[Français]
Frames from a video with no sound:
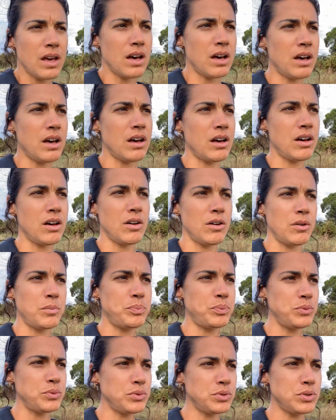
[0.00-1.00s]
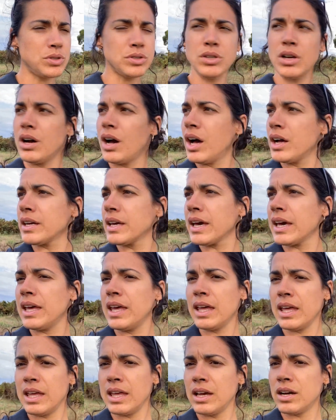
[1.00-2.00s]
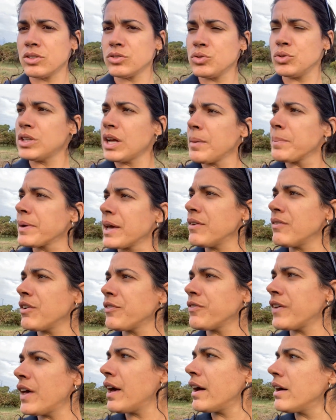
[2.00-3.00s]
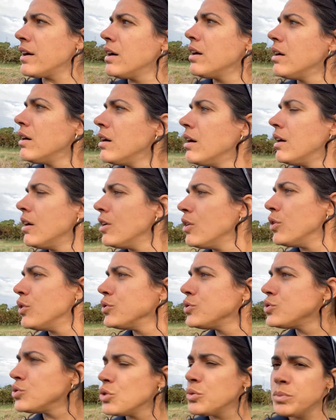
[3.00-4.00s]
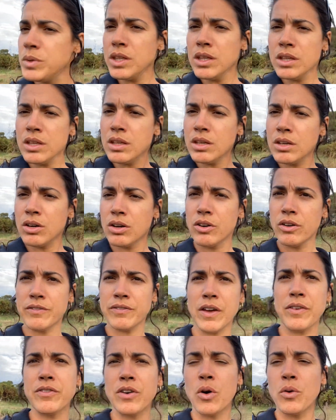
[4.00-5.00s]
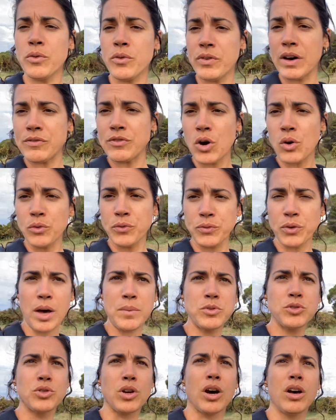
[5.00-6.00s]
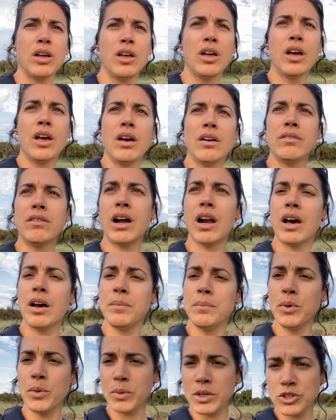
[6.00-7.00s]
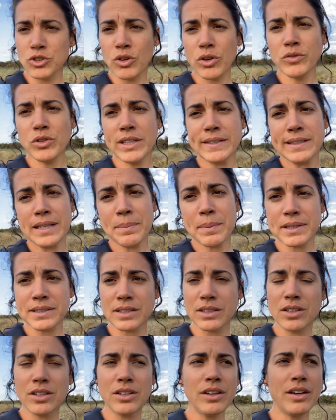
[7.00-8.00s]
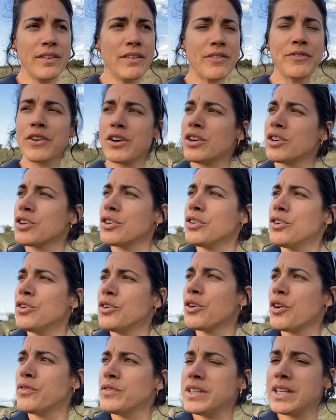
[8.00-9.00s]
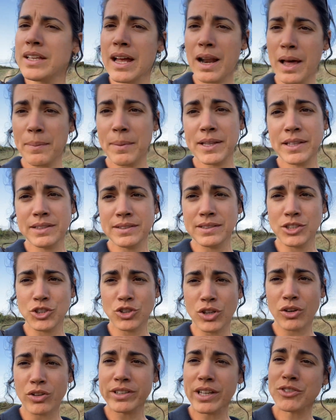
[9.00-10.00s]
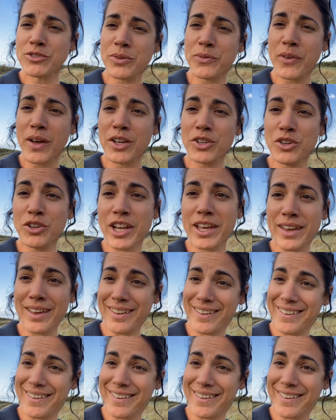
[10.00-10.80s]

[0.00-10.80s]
Euh, plus engrais et ensuite après il va faire euh, euh, semis euh, enfin on va voir au fur et à mesure voilà bon moi je dois vous laisser parce qu'il va falloir que qu'on vide dans la benne et si je suis en retard je vais me faire engueuler